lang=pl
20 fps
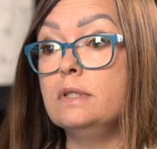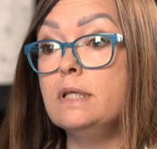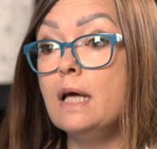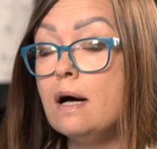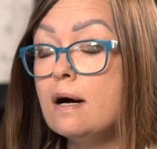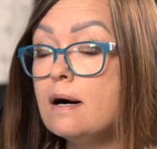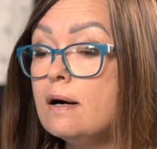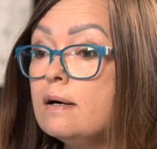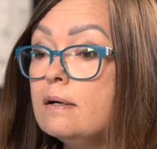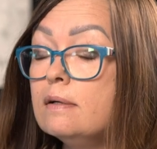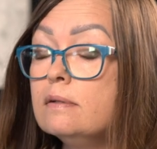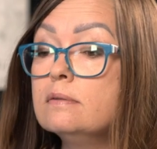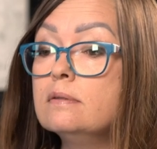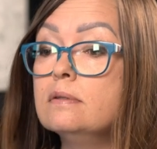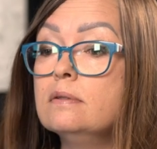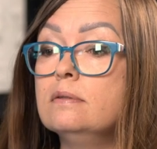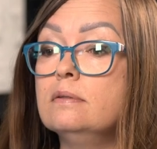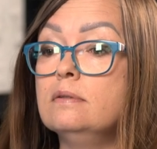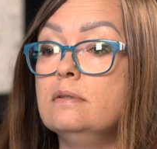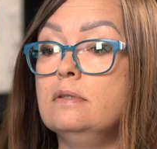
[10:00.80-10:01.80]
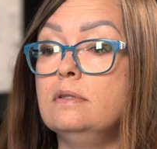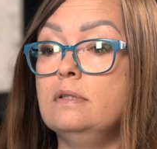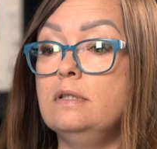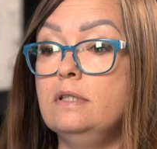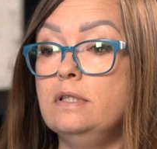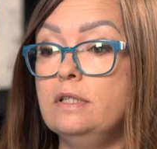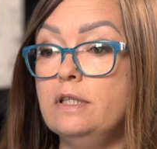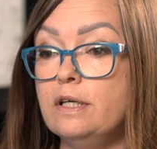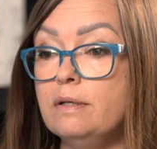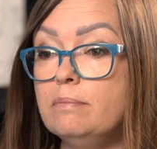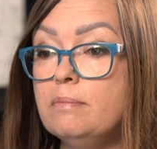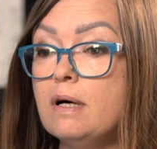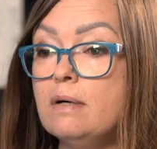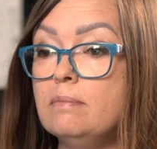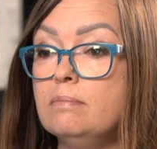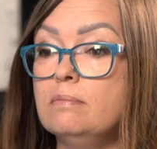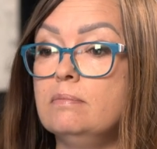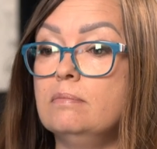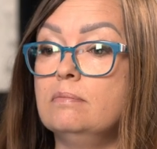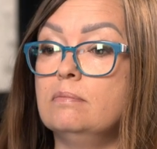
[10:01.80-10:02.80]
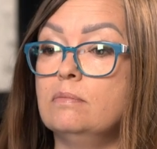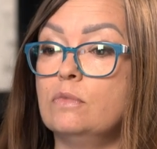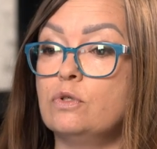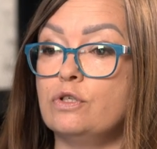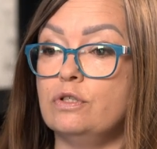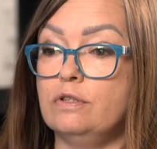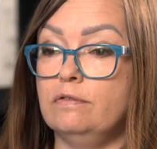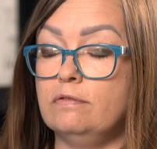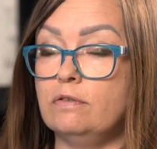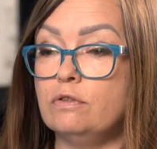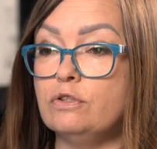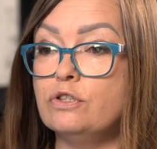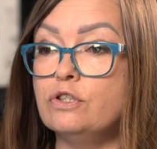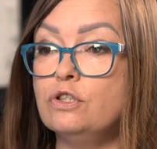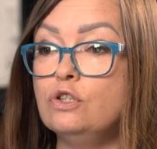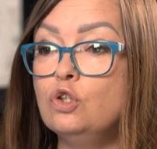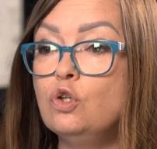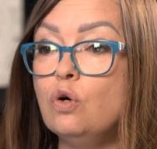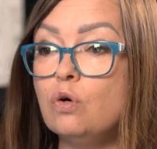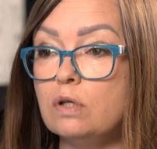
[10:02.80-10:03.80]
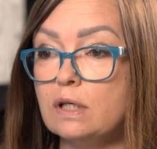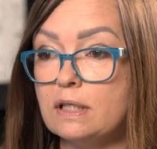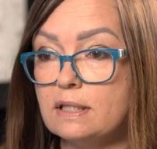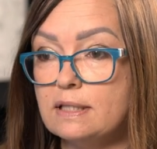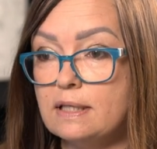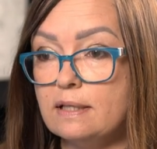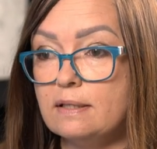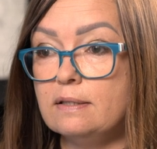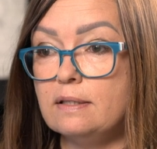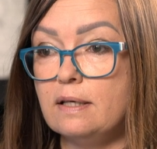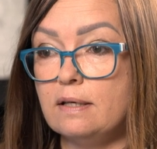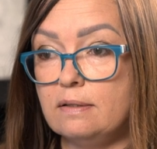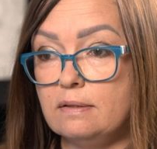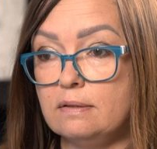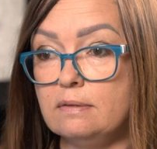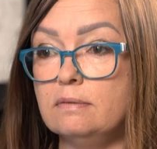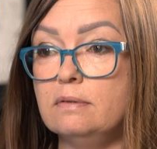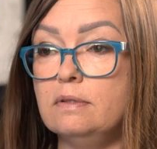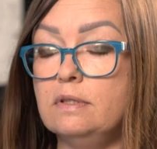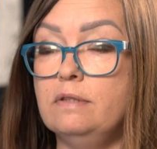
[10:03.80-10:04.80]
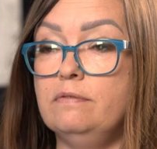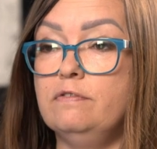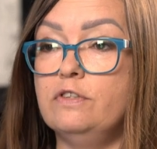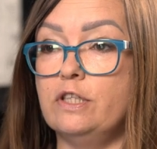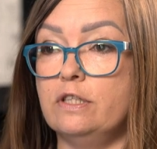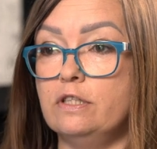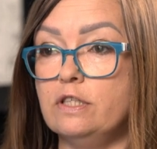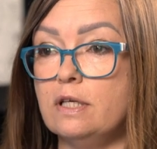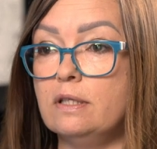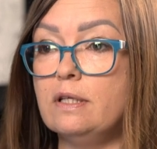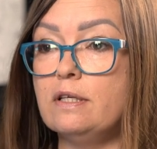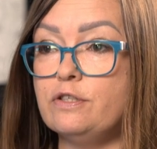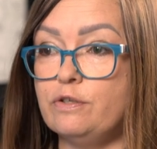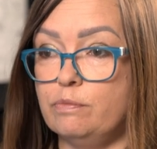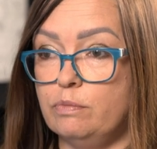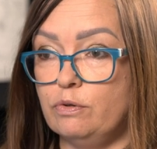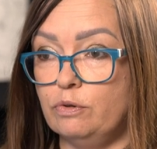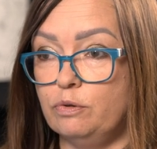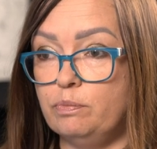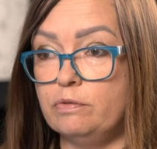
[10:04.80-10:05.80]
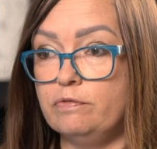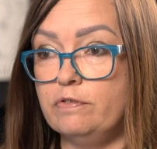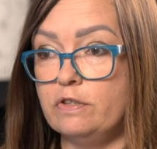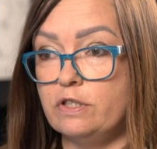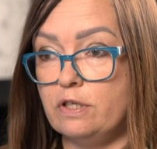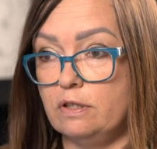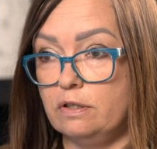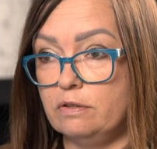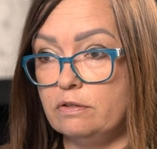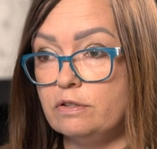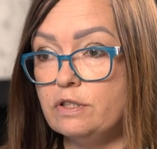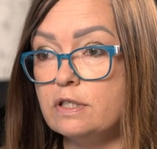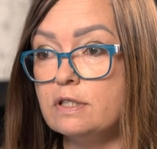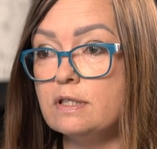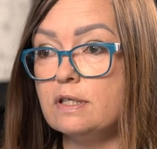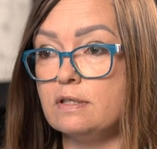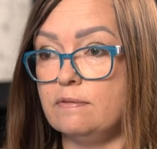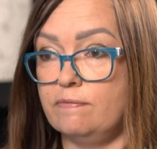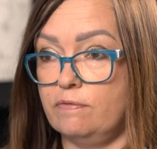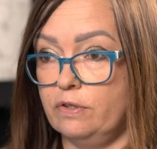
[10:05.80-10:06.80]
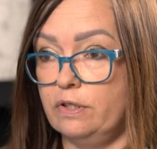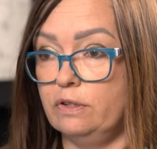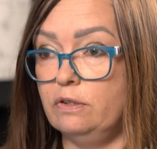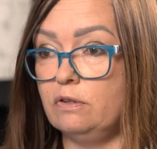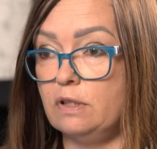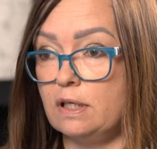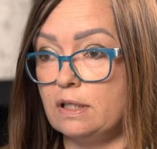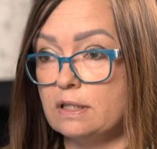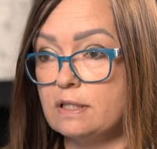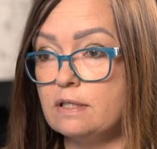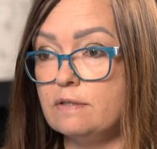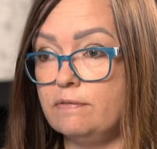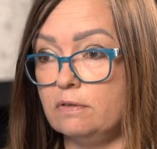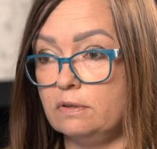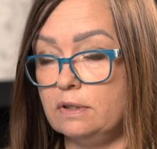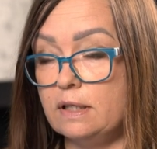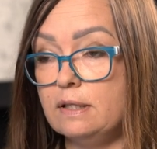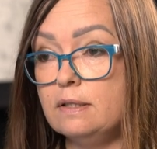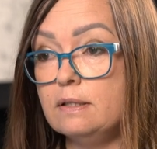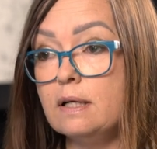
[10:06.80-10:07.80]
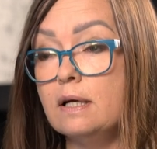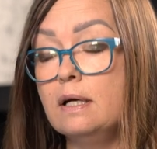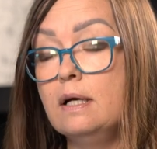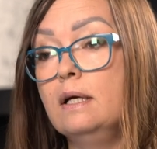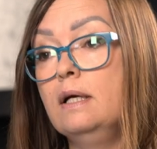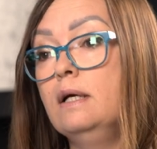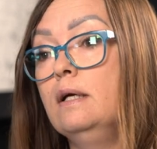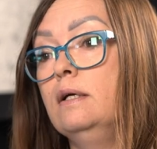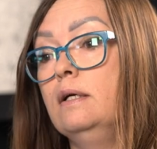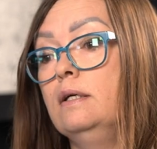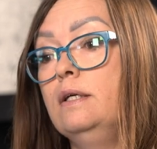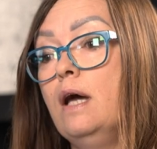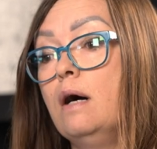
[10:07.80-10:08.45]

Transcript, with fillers: Ja nie mam możliwości doradzenia i wzięcia na siebie odpowiedzialności za swoje doradztwo, tak? Mhm.